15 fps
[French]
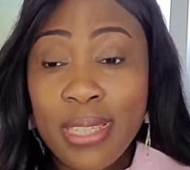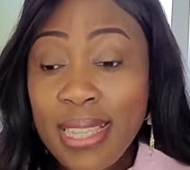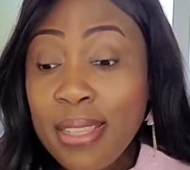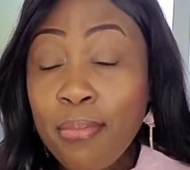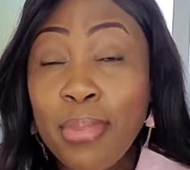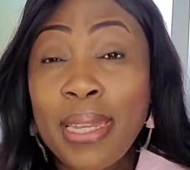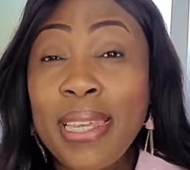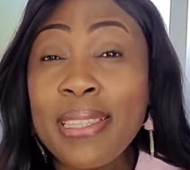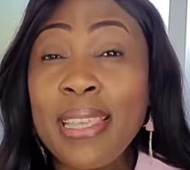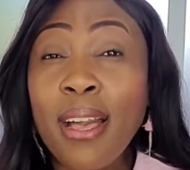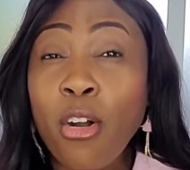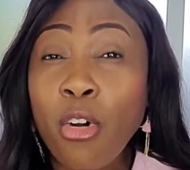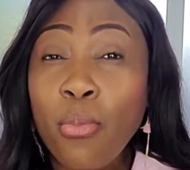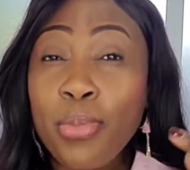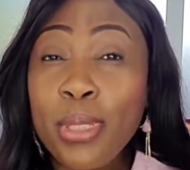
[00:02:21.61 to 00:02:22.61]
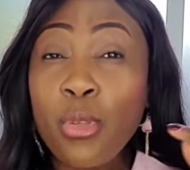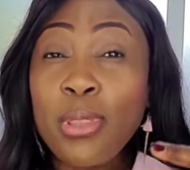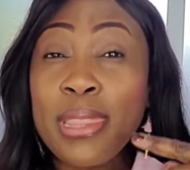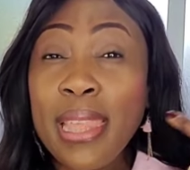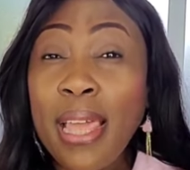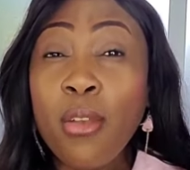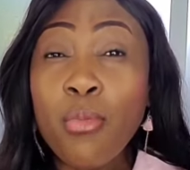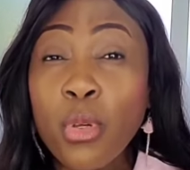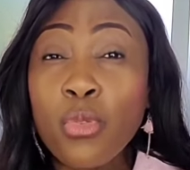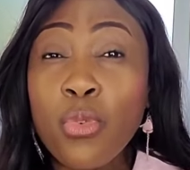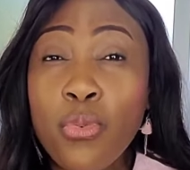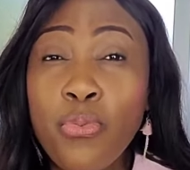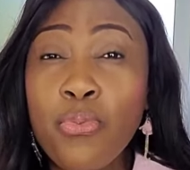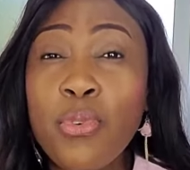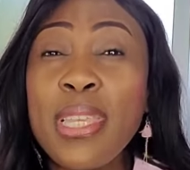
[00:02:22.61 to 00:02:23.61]
cette planète est remplie de tellement de
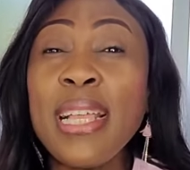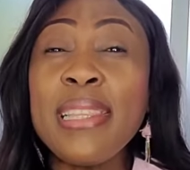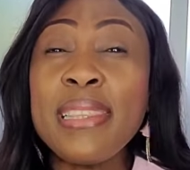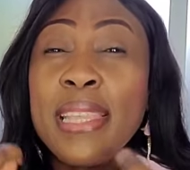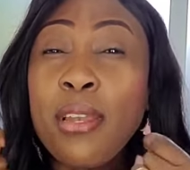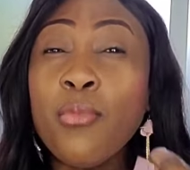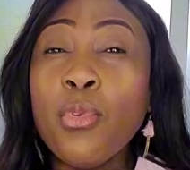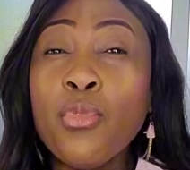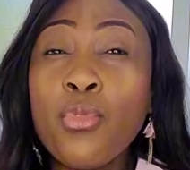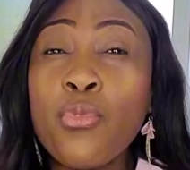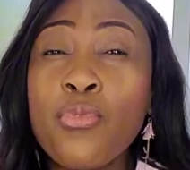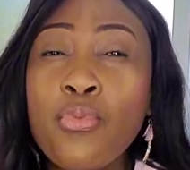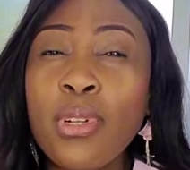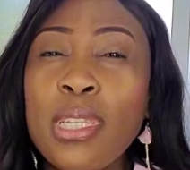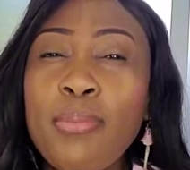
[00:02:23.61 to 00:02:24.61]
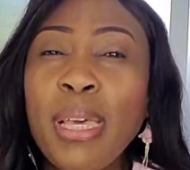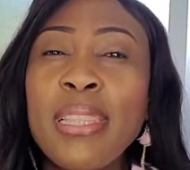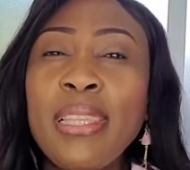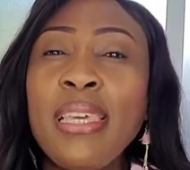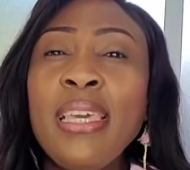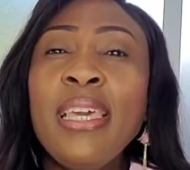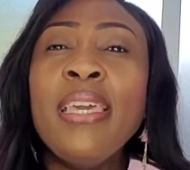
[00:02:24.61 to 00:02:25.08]
fous. Il y a tellement de fous en liberté.